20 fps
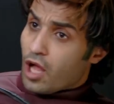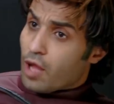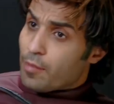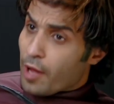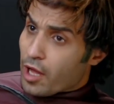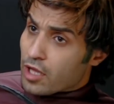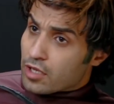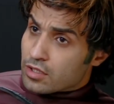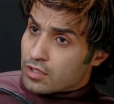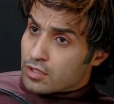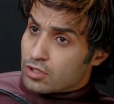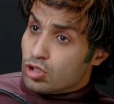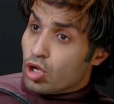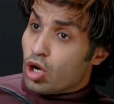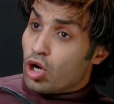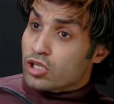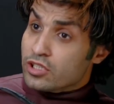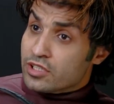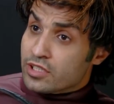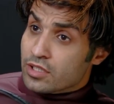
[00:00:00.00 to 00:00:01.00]
طبعا
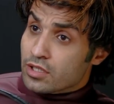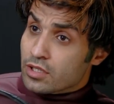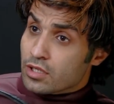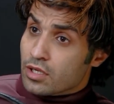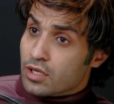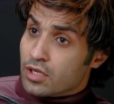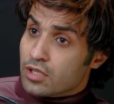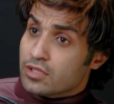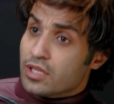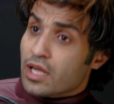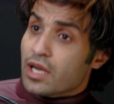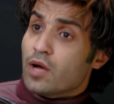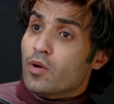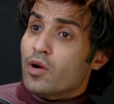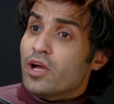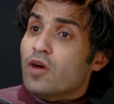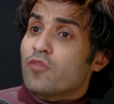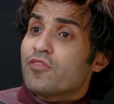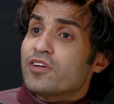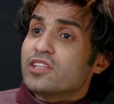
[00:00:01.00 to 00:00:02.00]
دي اختي ده انا
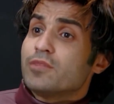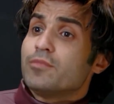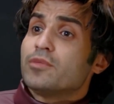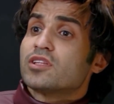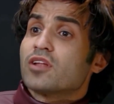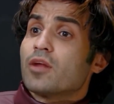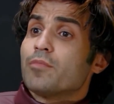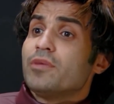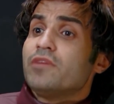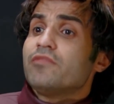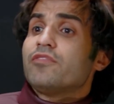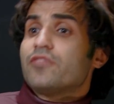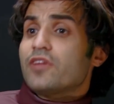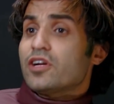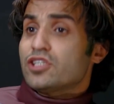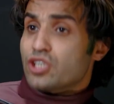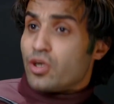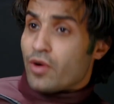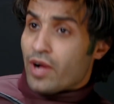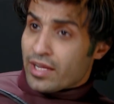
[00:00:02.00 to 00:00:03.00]
وهي وفاتن متربيين في
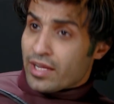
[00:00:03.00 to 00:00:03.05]
فرشه